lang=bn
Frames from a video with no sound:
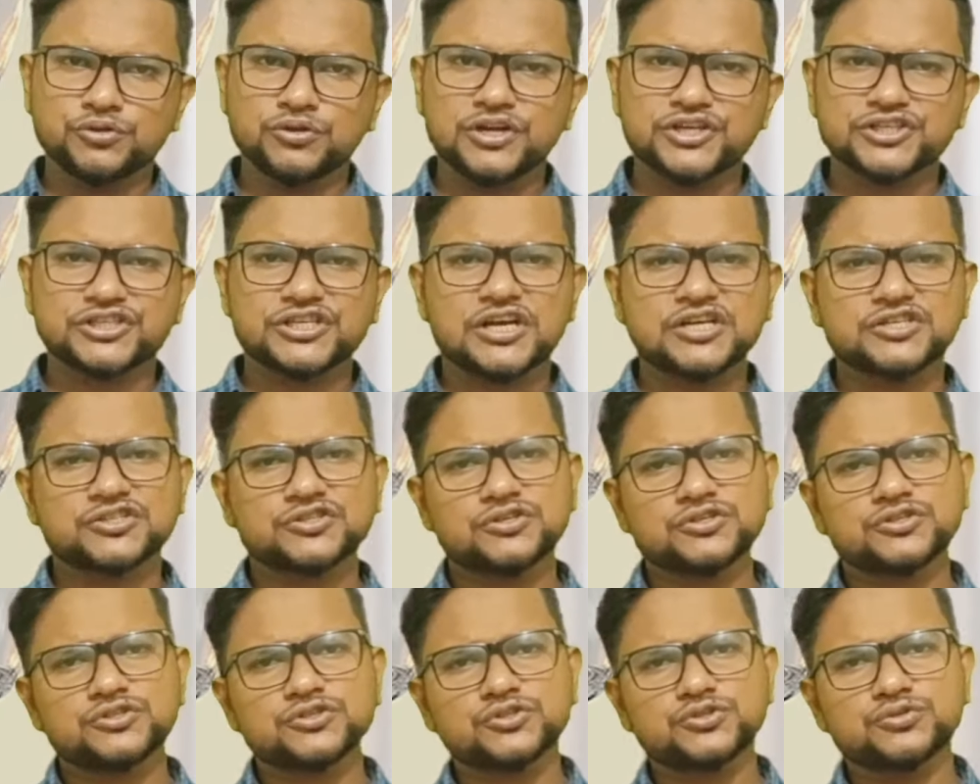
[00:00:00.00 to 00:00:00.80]
বন্ধুরা
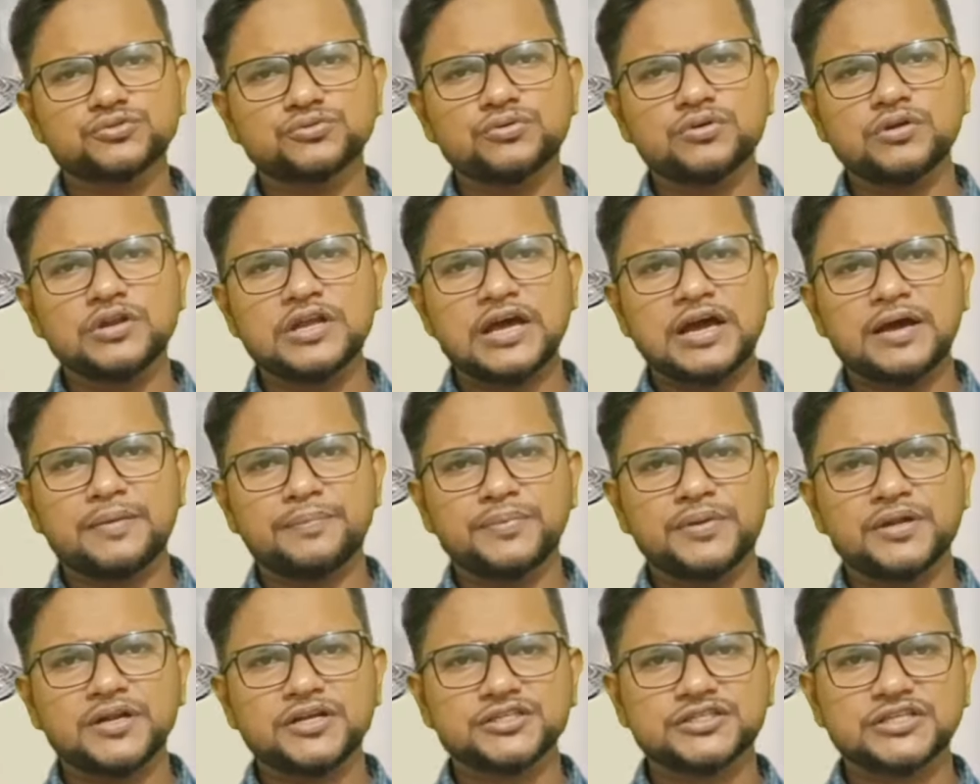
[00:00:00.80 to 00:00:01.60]
শ্বাসকষ্ট শুরু
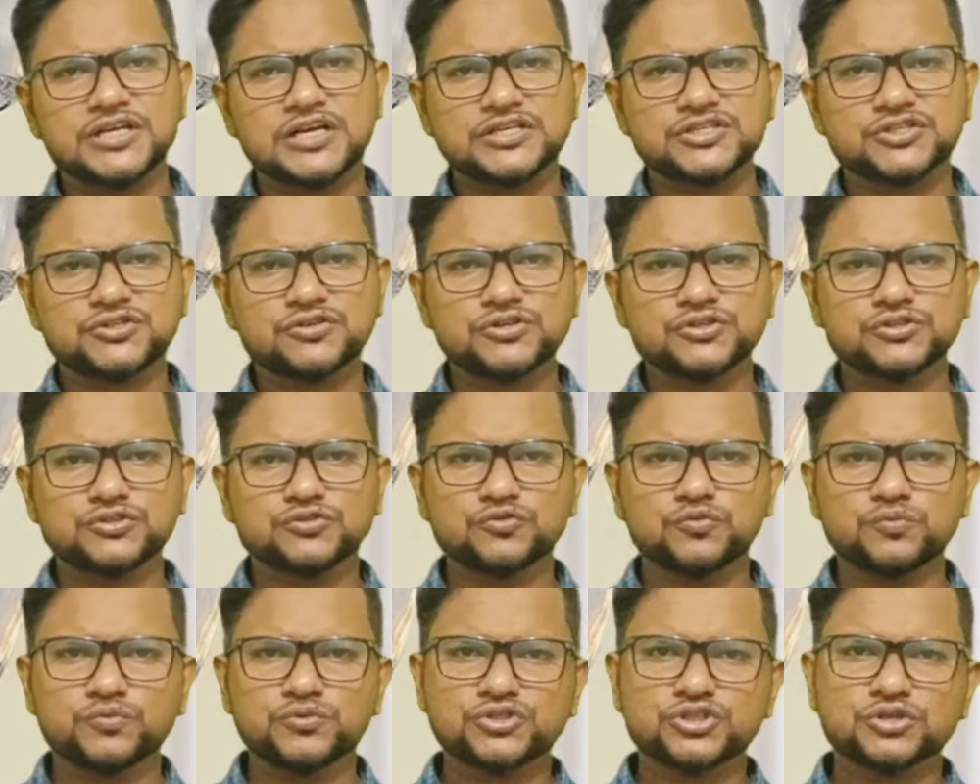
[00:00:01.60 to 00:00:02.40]
হলে আপনারা
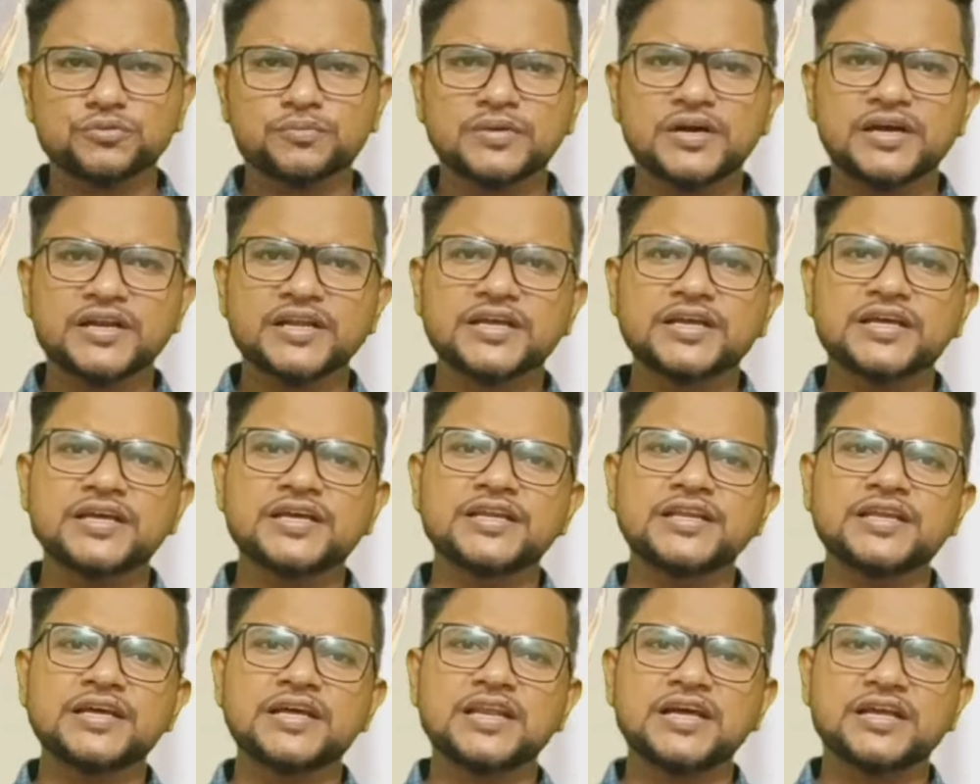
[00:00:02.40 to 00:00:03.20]
শ্বাসকষ্ট
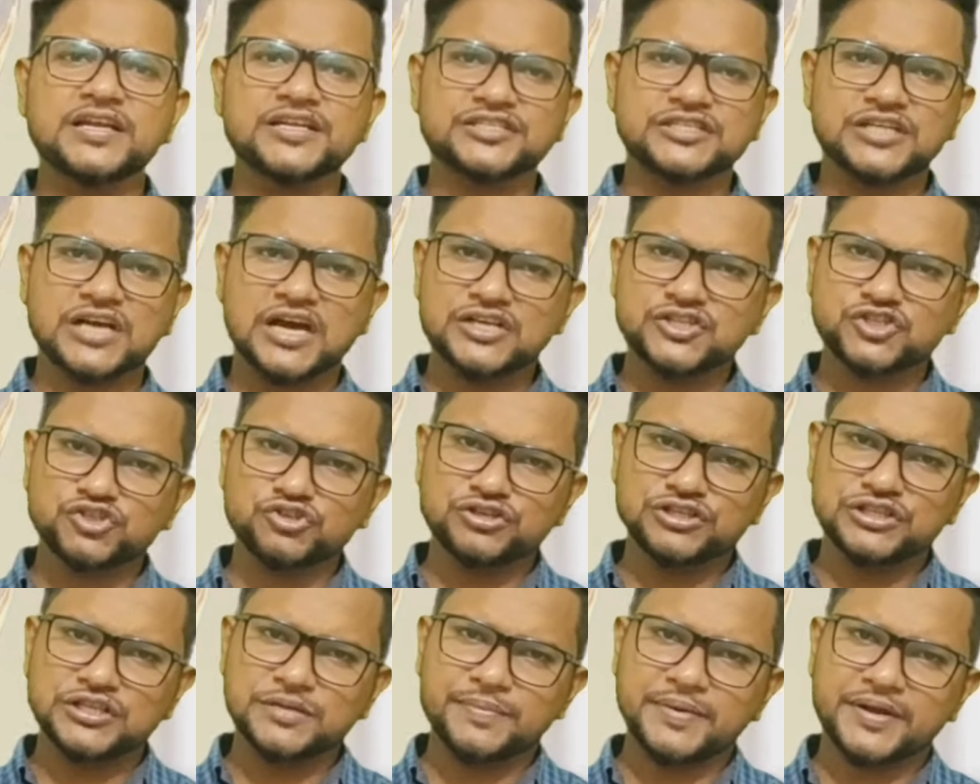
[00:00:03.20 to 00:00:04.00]
উপশমকারী ইনহেলারের
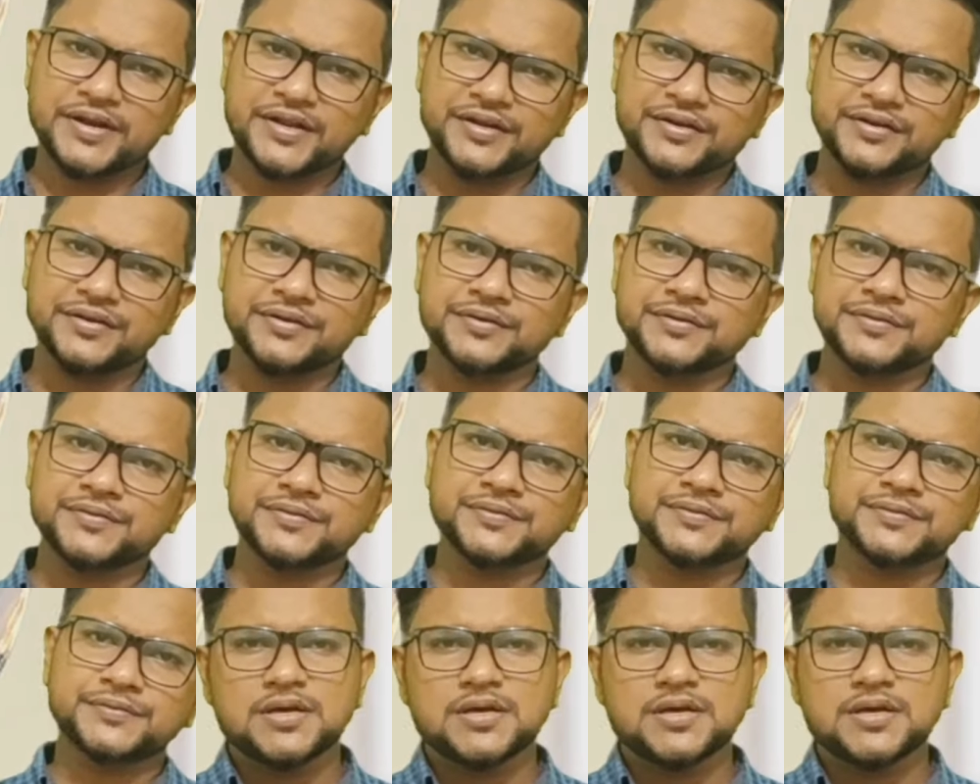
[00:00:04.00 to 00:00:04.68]
সাহায্য নিতে পারেন